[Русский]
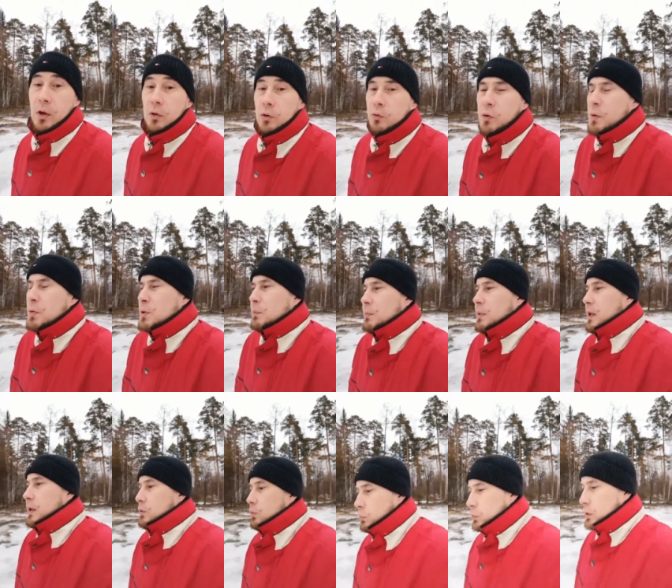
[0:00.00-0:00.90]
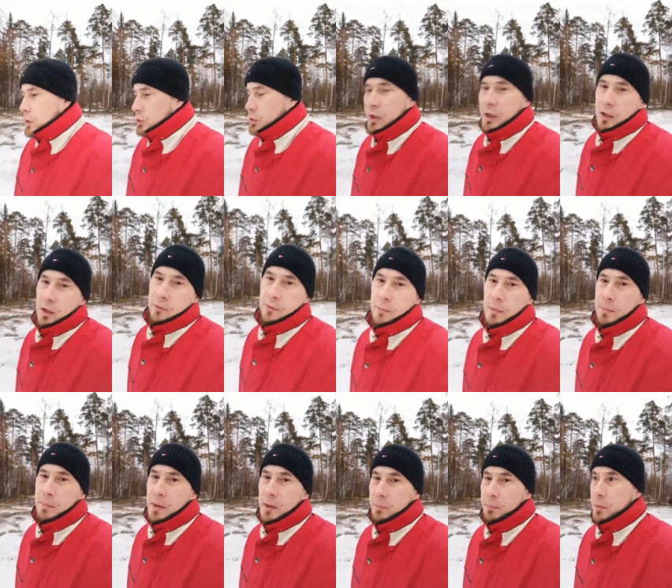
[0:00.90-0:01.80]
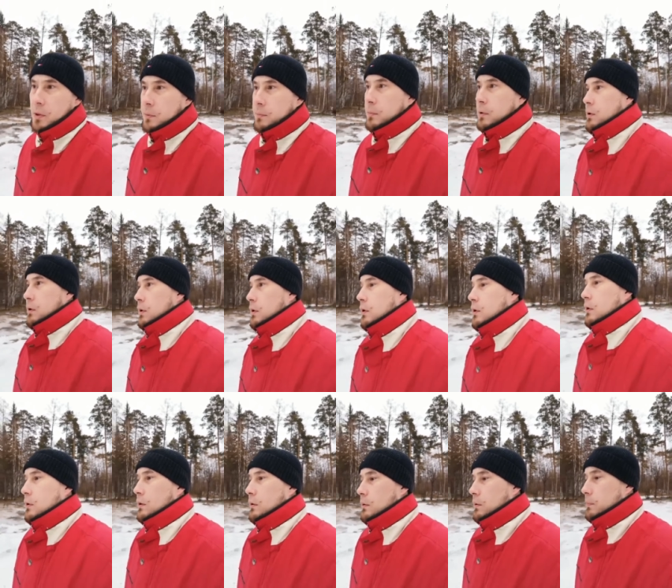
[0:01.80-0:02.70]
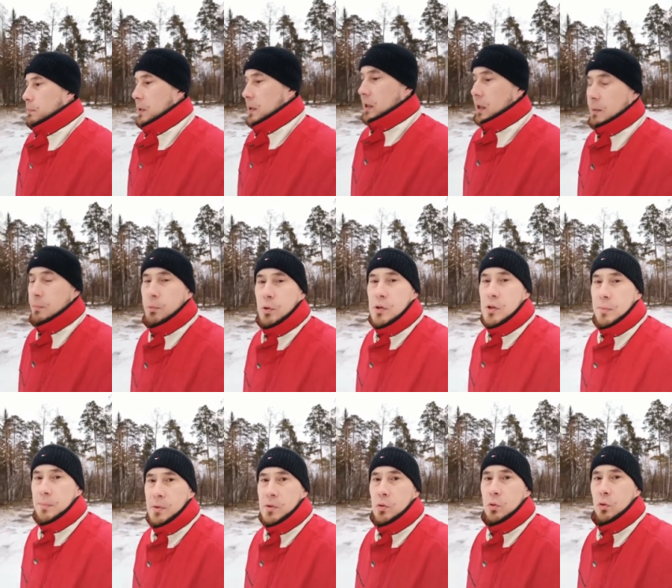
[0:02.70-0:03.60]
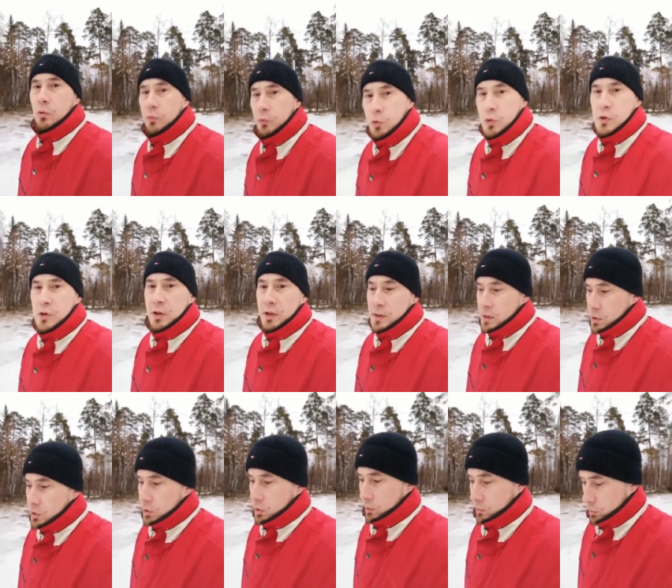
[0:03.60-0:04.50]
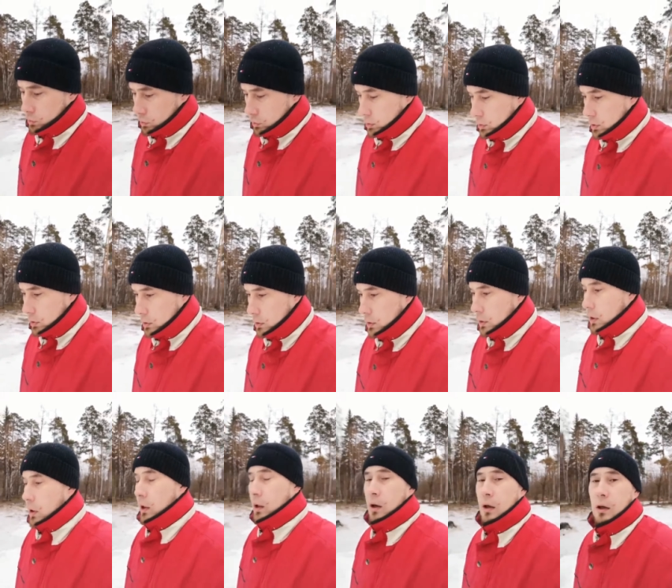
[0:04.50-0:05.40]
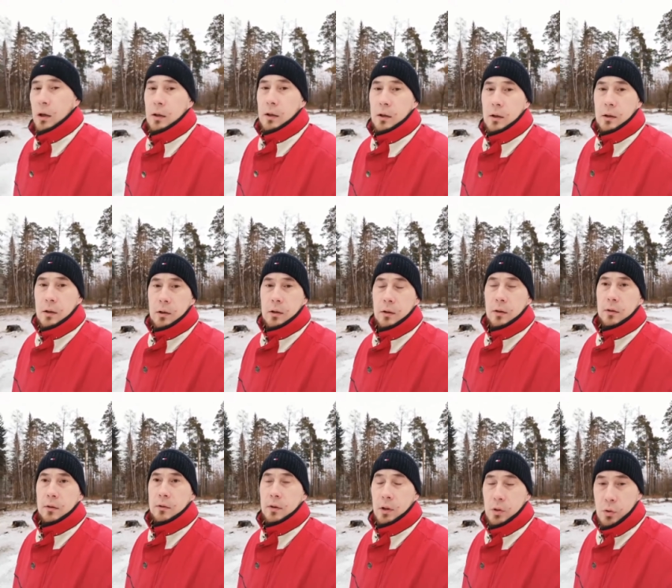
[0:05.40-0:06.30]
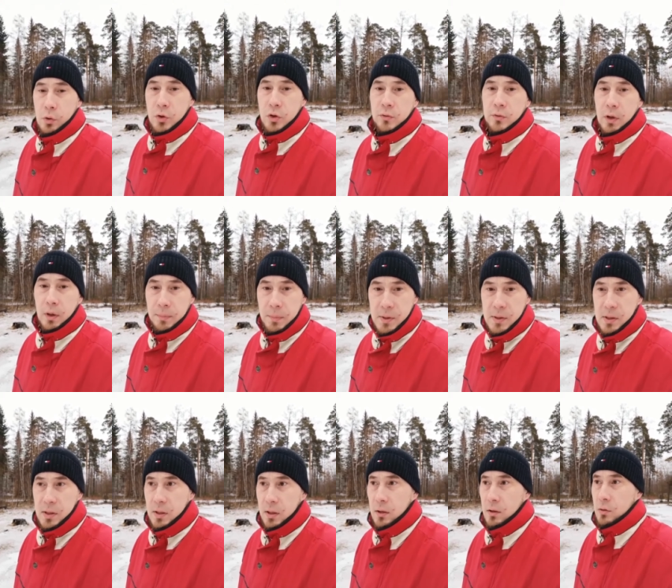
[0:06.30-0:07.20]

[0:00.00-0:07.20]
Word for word: Ну, в общем, я думаю, даже это вам не, не, не потребуется, поскольку в курсе достаточно все э, доходчиво описано.